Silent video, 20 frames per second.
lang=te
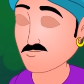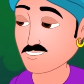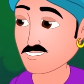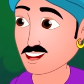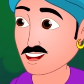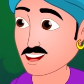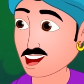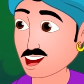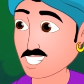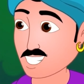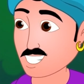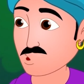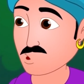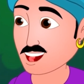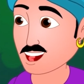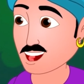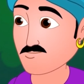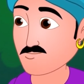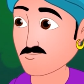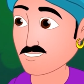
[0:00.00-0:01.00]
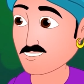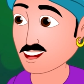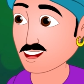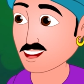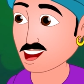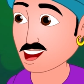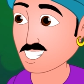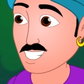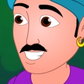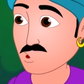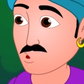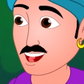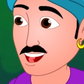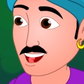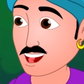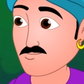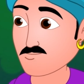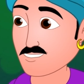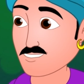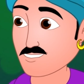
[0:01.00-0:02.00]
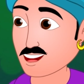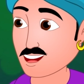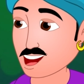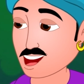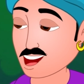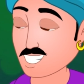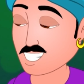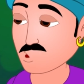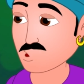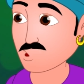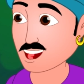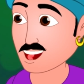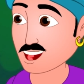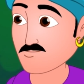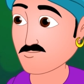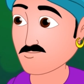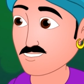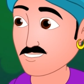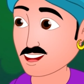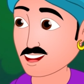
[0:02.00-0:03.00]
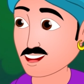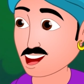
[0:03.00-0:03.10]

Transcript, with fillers: వాళ్ళం అయినా వాళ్ళ నుంచి మీకు రావాల్సినవి